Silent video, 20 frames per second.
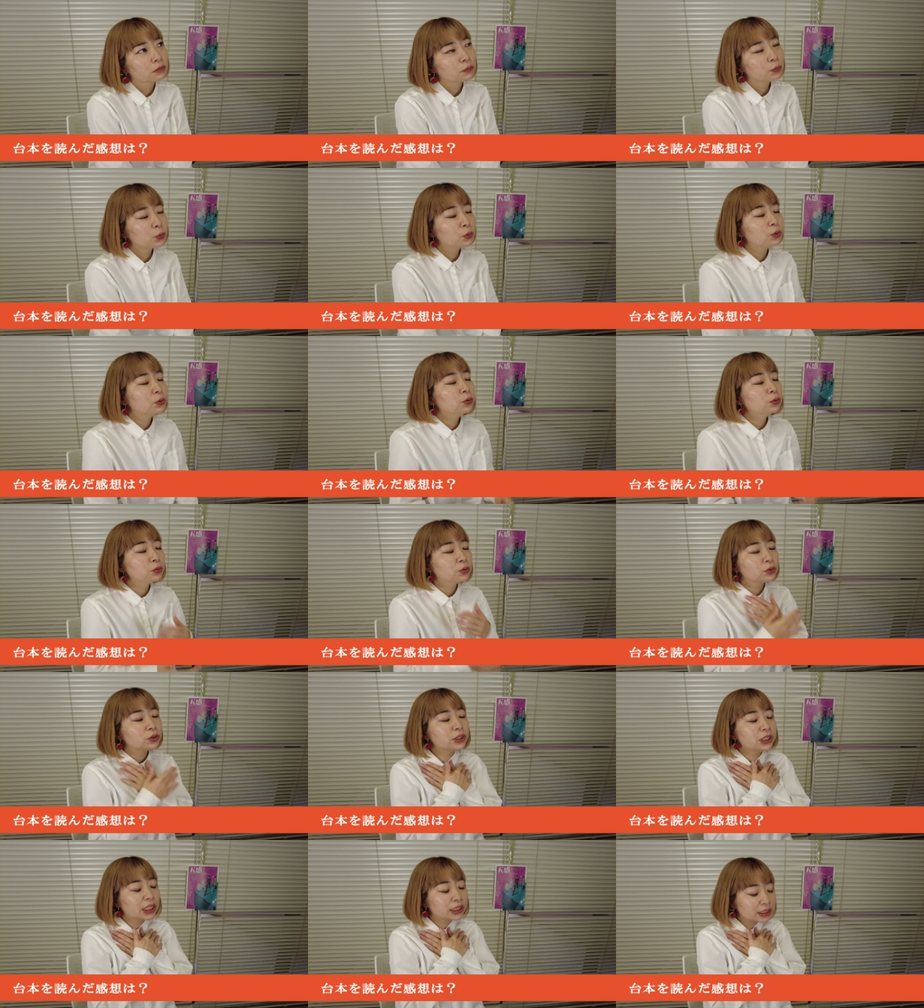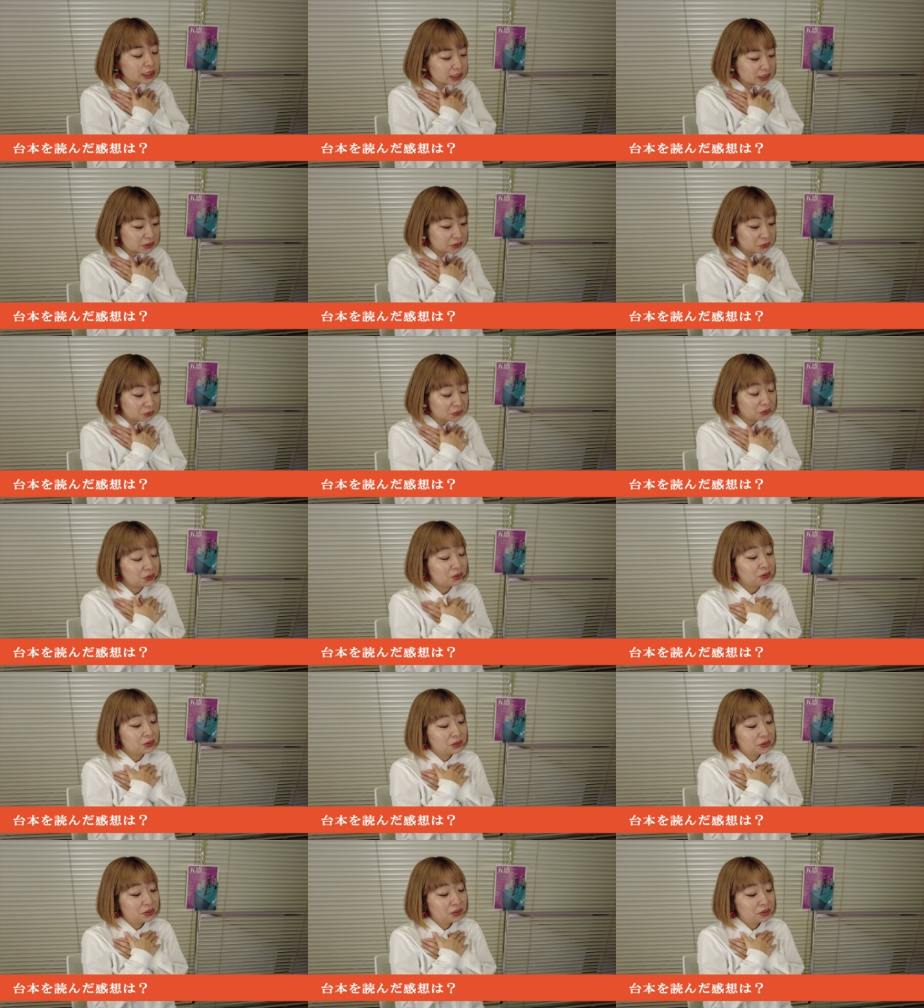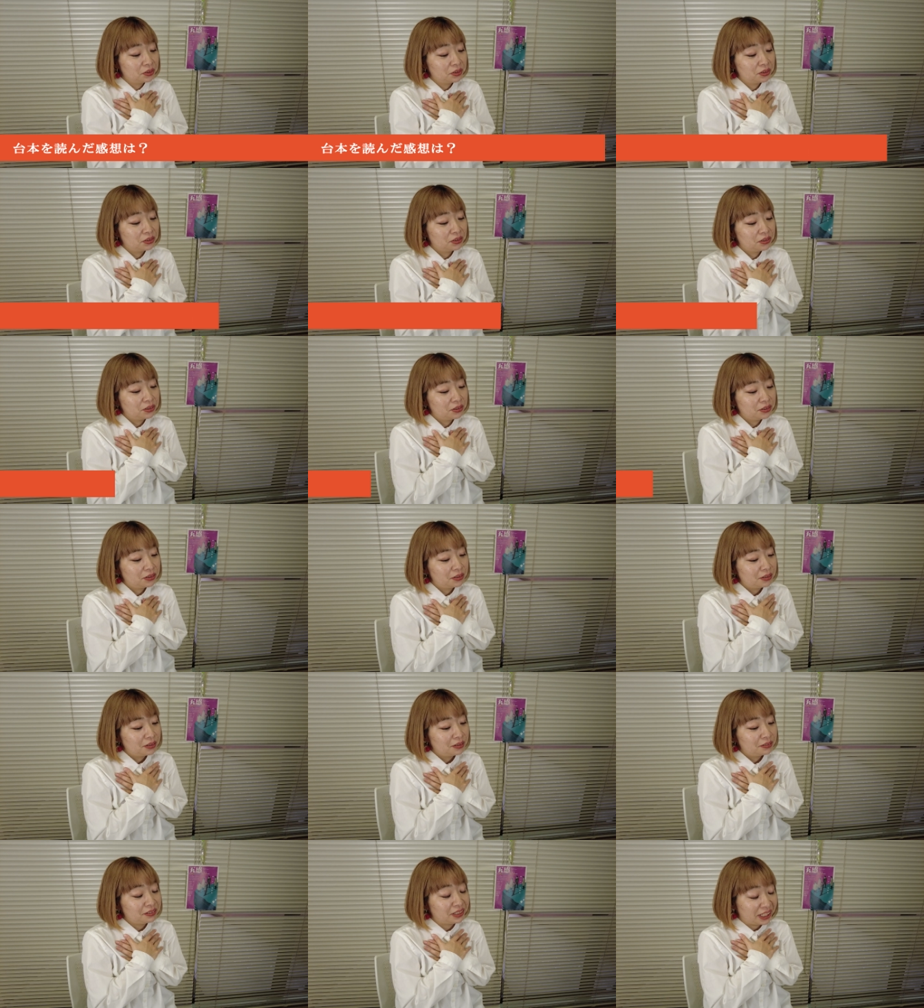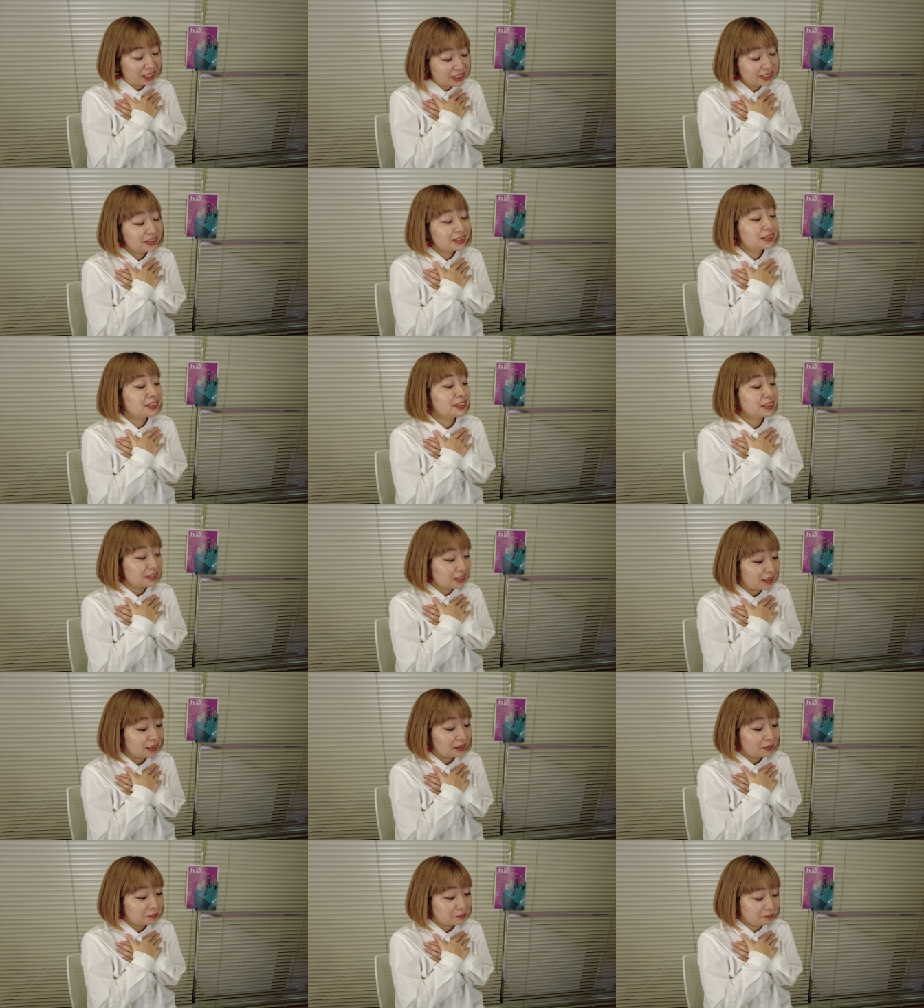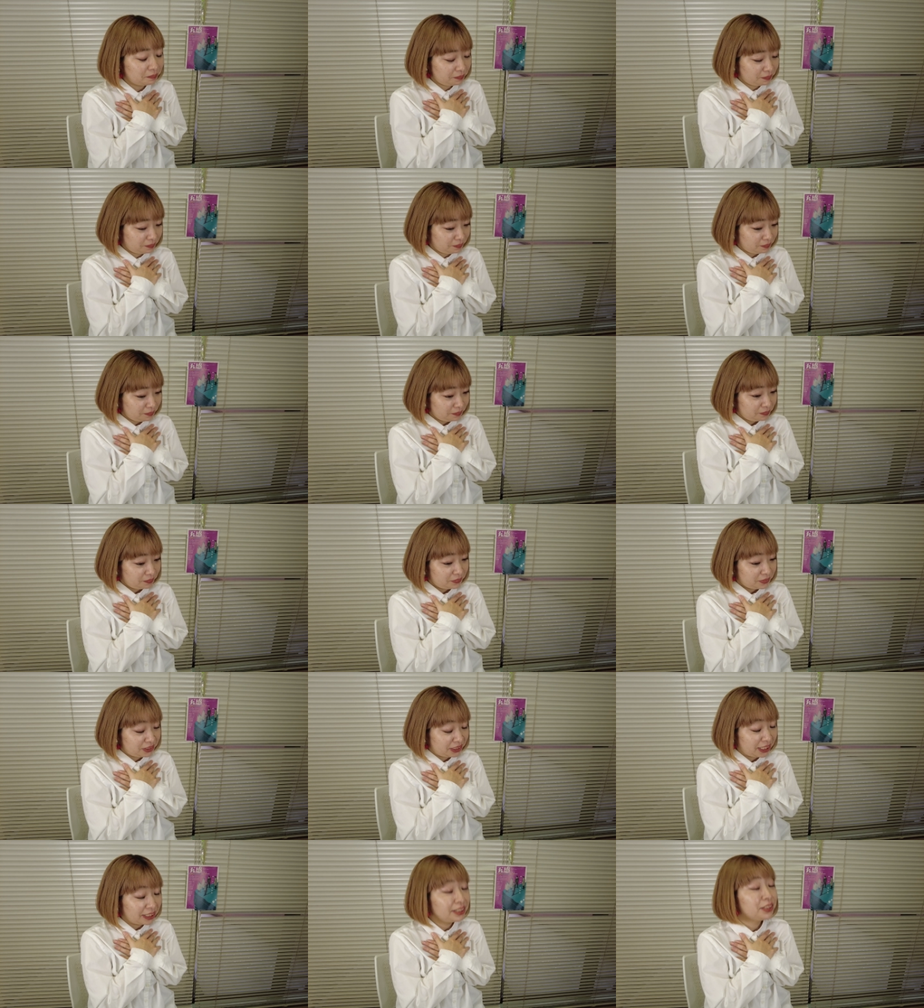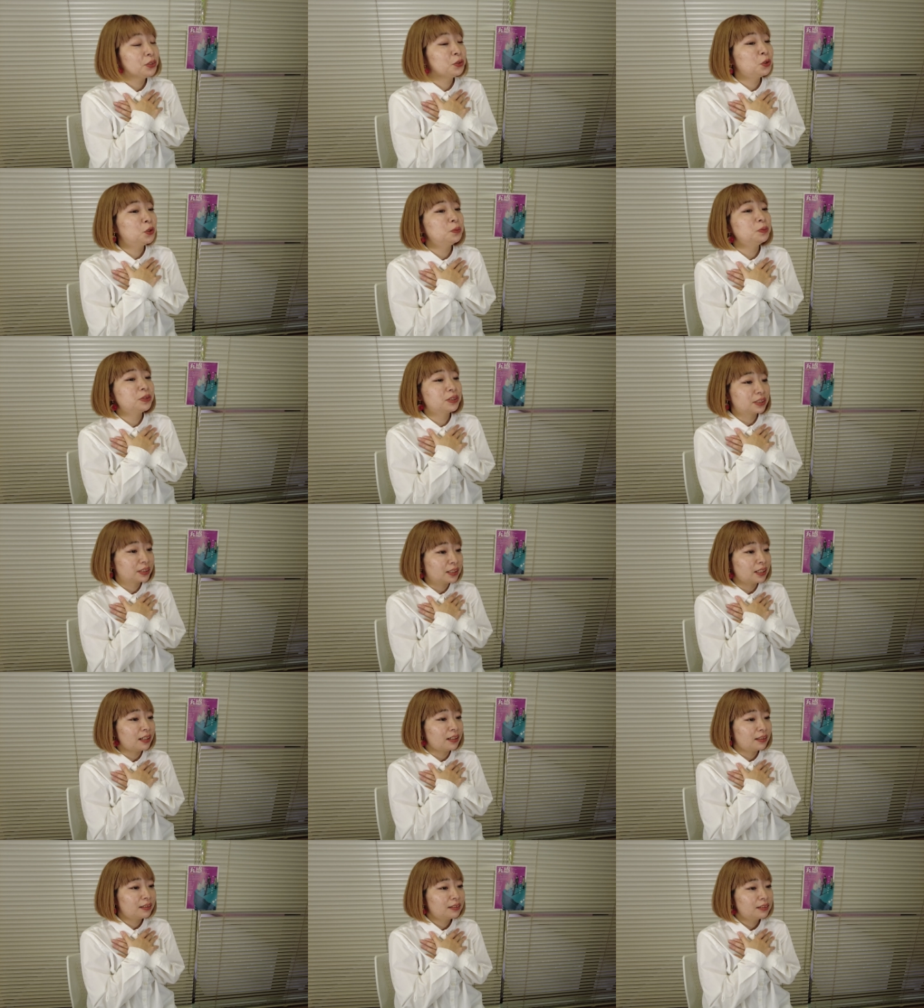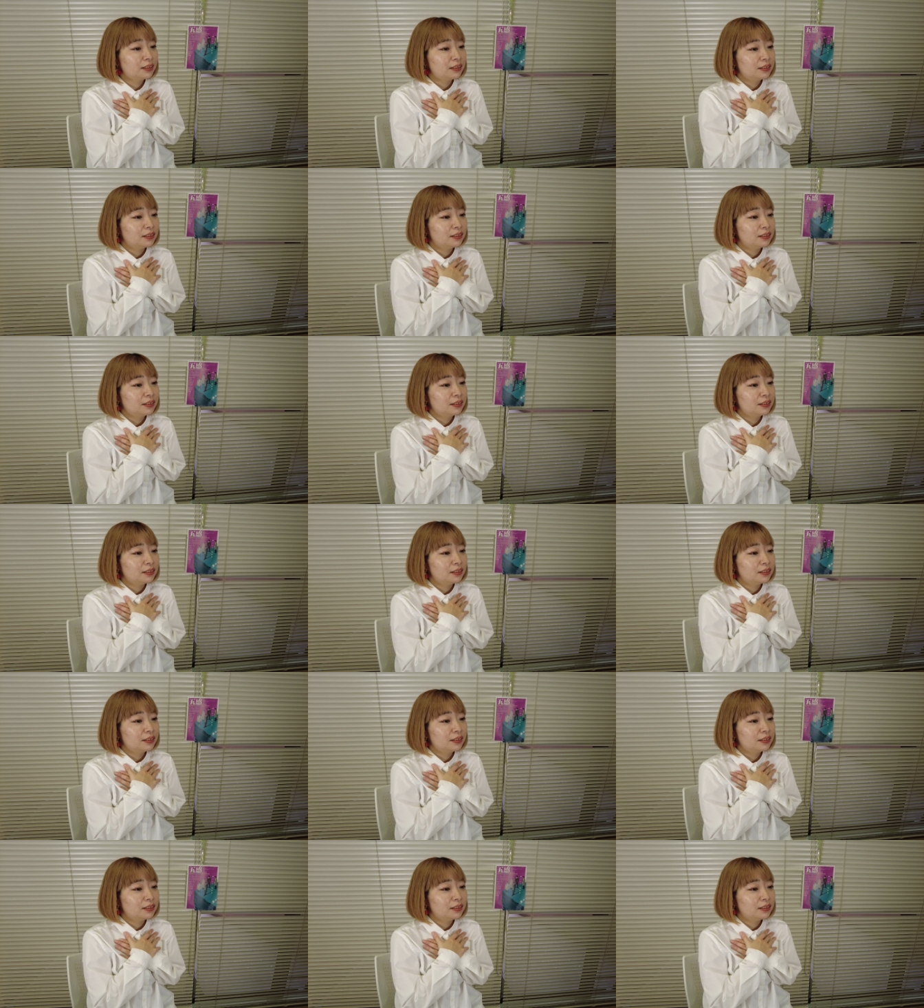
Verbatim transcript: うん、もう本当に私の大好きな大好物な、